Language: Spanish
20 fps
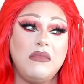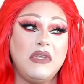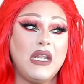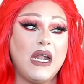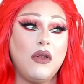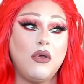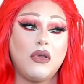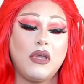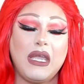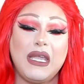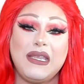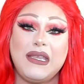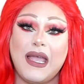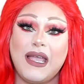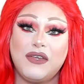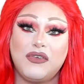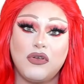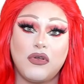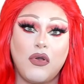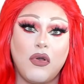mira lo que ella
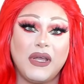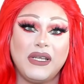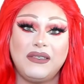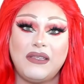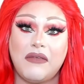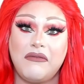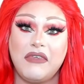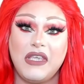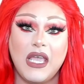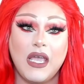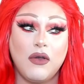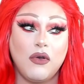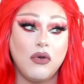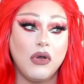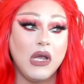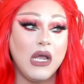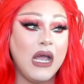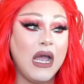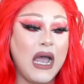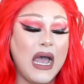ha hecho con este viejo,